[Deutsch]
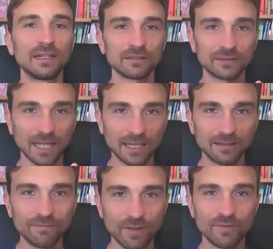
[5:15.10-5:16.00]
Und
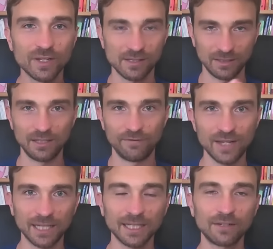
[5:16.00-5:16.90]
dann, wenn wir jetzt in
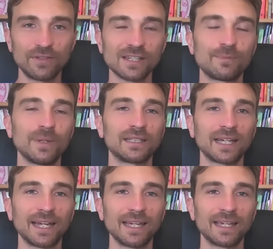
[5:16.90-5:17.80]
die anderen vier
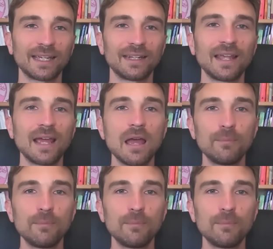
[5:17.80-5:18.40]
Aspekte reingehen,